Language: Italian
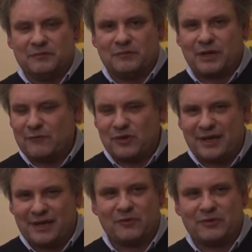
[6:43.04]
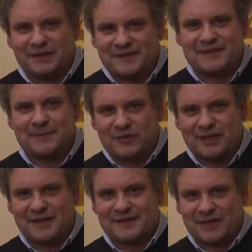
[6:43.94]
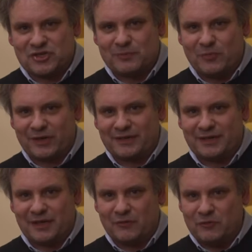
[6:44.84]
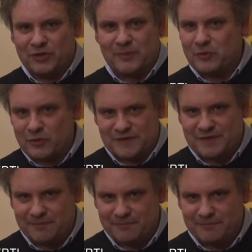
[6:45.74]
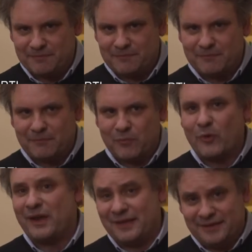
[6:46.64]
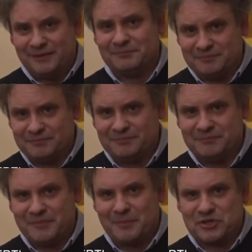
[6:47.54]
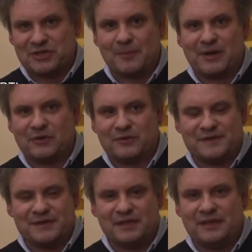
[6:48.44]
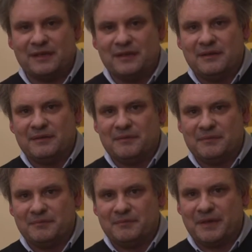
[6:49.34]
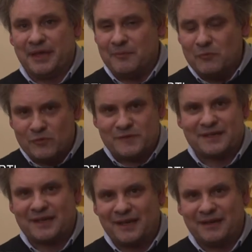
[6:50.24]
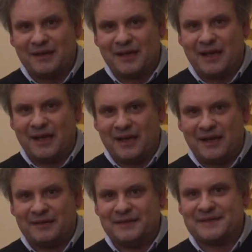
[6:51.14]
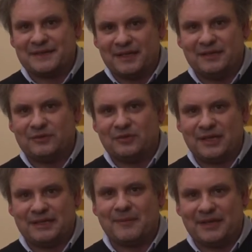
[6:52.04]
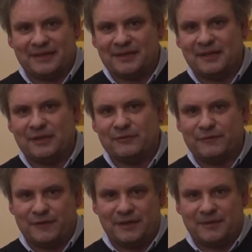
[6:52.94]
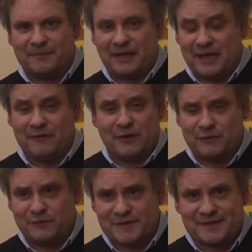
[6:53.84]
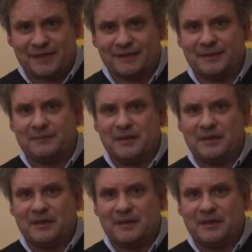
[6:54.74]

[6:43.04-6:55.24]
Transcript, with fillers: Vorrei evocare una testimonianza che ci porta uno dei più grossi poeti, mi piace chiamarlo così, che in musica ha descritto la tematica del confine, che è Ivano Fossati.